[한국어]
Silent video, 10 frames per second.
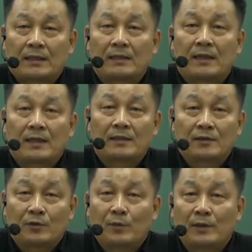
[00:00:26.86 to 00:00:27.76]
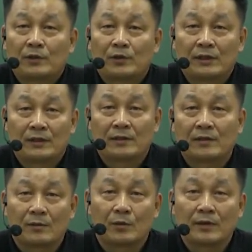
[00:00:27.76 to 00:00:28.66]
대한 전반적인
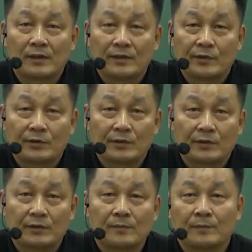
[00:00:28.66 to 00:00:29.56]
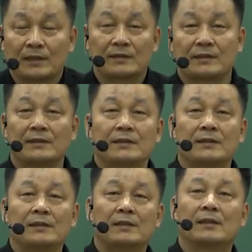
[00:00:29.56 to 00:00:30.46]
오리엔테이션을
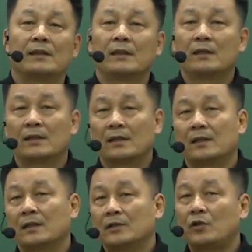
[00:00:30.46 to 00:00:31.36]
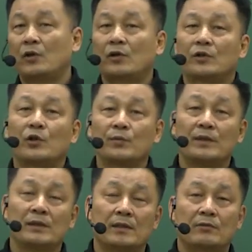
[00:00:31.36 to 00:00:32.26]
맡을
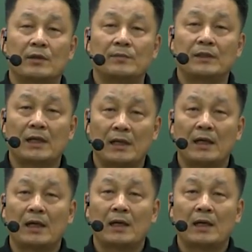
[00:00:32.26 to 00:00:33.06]
서영민이라고 합니다.